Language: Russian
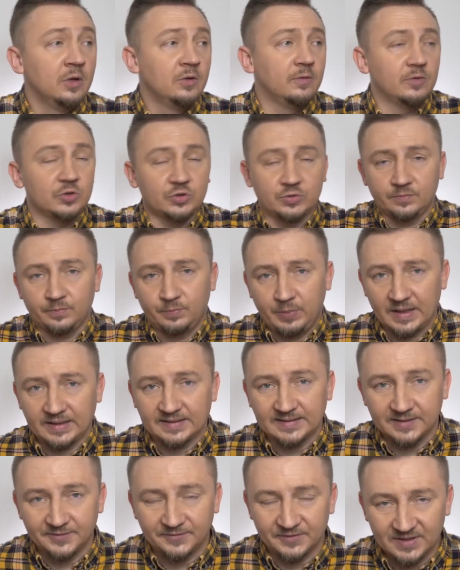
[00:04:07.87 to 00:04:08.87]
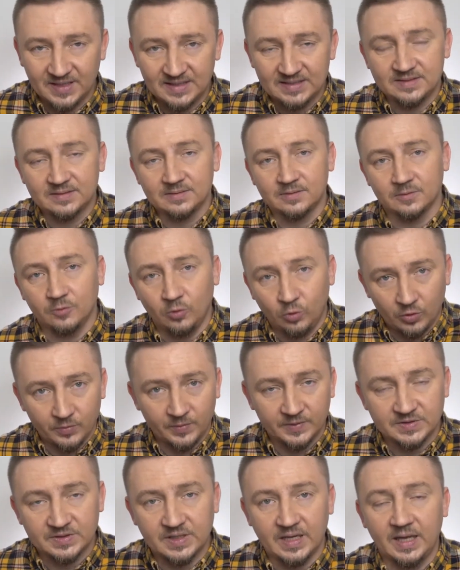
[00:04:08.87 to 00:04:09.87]
Ну вот партия Фидес
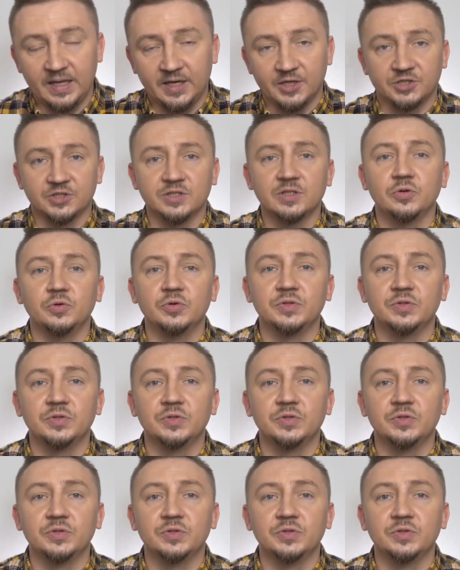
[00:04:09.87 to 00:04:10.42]
Орбанская решила